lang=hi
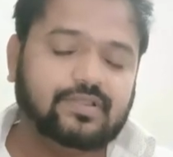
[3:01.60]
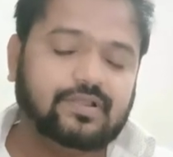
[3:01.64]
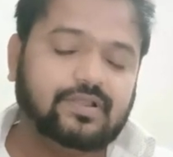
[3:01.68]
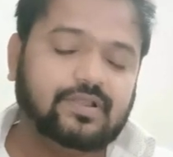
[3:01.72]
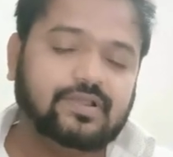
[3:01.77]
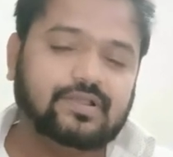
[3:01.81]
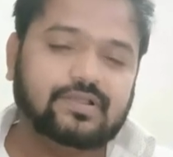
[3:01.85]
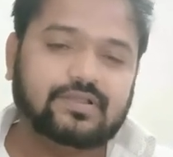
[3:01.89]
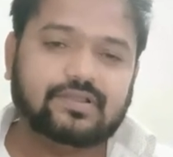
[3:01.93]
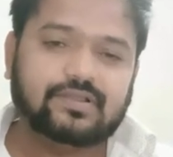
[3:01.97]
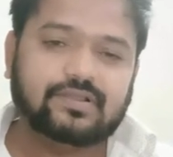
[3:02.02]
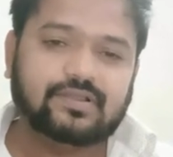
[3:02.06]
से
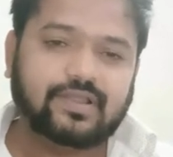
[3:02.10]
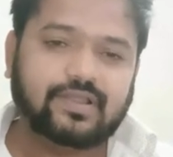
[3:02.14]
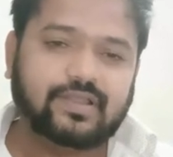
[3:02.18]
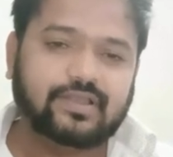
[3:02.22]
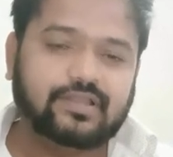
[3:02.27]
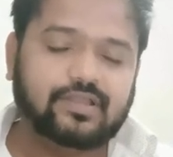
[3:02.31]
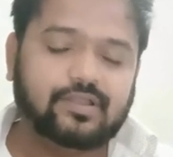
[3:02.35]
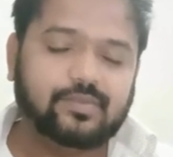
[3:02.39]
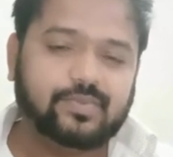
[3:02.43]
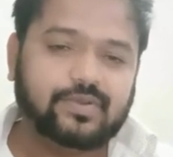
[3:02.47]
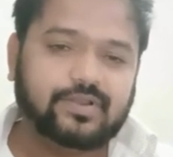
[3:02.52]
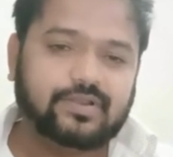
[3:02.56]
लेकर
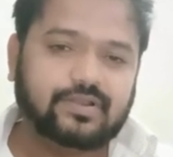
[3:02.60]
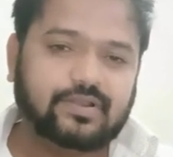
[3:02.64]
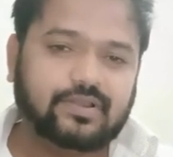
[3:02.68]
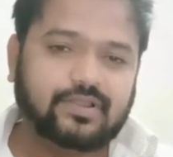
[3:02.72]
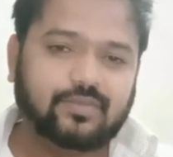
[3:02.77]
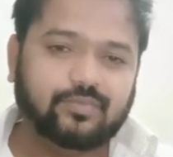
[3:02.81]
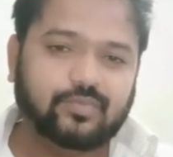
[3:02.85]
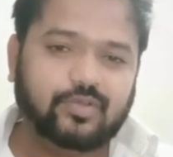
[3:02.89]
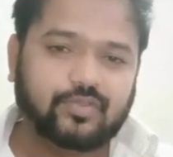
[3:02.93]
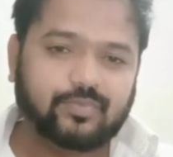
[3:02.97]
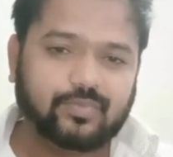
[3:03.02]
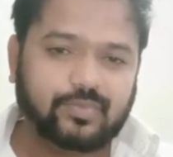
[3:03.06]
नाइन्टी परसेंट के
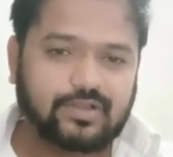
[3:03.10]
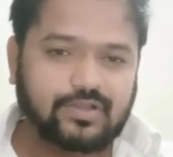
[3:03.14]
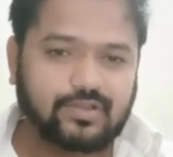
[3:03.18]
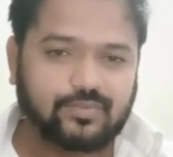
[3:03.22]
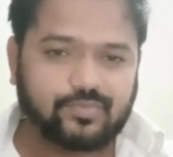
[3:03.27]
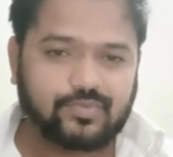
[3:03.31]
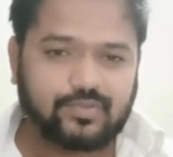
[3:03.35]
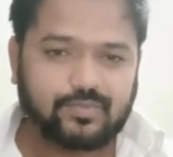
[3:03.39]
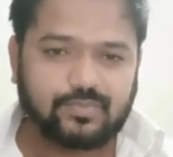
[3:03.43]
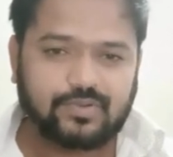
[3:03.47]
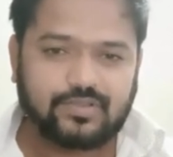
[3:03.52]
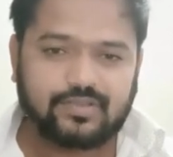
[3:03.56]
बीच में
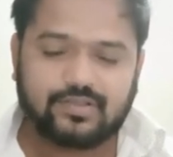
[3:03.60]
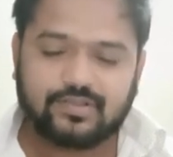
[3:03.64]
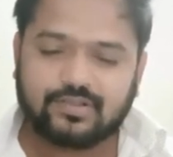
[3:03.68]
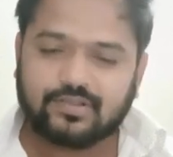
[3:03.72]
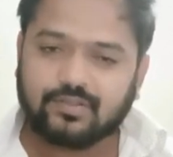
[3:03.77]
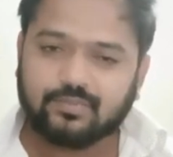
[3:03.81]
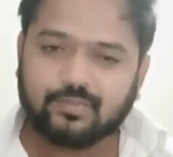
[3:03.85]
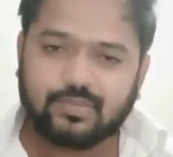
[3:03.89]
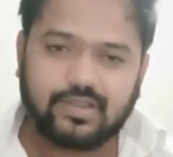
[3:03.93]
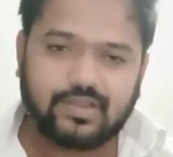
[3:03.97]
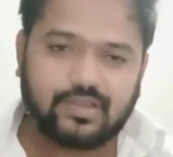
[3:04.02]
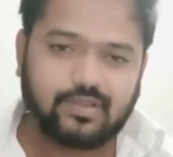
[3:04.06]
लमसम ले सकते
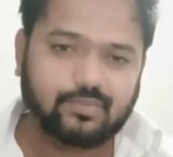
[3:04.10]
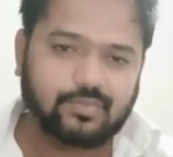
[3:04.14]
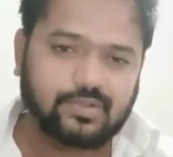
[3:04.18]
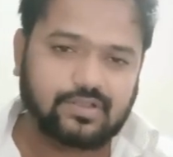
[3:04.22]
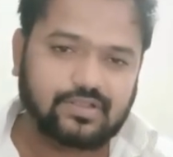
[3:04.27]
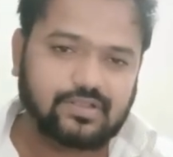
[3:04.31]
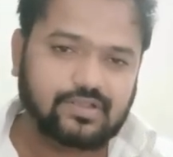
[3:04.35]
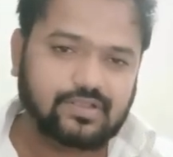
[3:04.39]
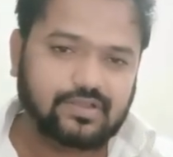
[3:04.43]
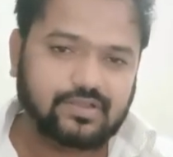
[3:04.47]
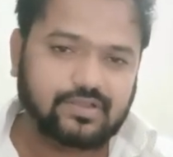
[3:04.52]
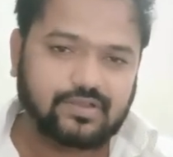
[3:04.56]
हैं बाकी
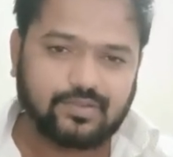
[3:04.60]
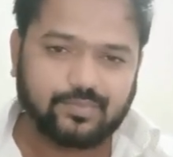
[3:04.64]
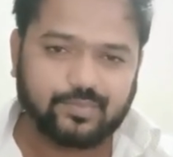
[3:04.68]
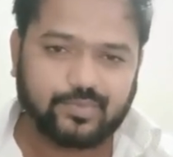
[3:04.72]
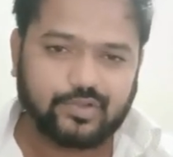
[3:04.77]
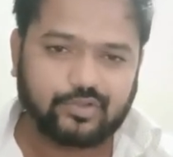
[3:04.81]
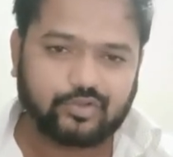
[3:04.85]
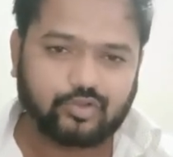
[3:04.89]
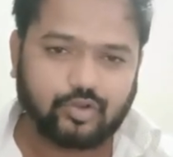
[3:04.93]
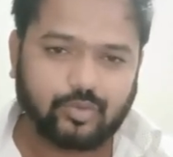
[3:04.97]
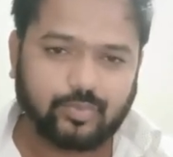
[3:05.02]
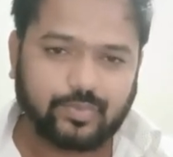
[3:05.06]
मंथली इनकम के
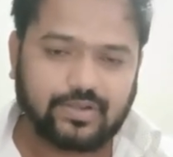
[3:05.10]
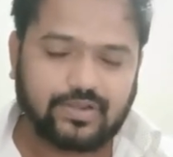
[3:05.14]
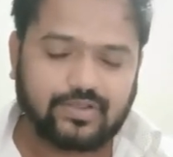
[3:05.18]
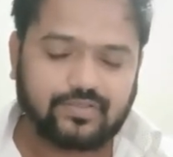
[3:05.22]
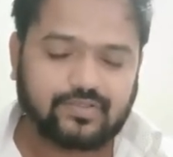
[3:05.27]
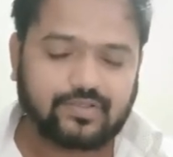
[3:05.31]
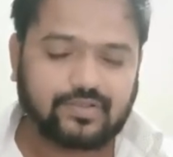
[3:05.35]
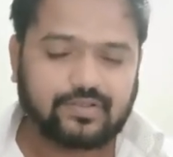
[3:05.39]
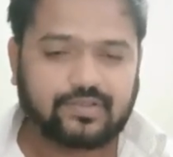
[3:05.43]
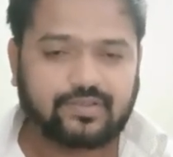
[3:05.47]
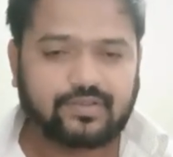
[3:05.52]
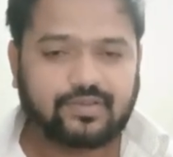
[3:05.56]
तौर पर ले
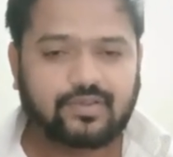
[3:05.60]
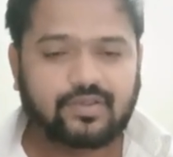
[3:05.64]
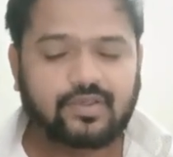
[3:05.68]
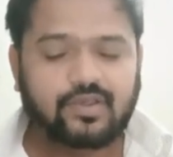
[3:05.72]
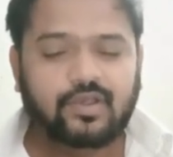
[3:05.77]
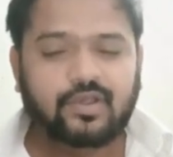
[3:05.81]
सकते हैं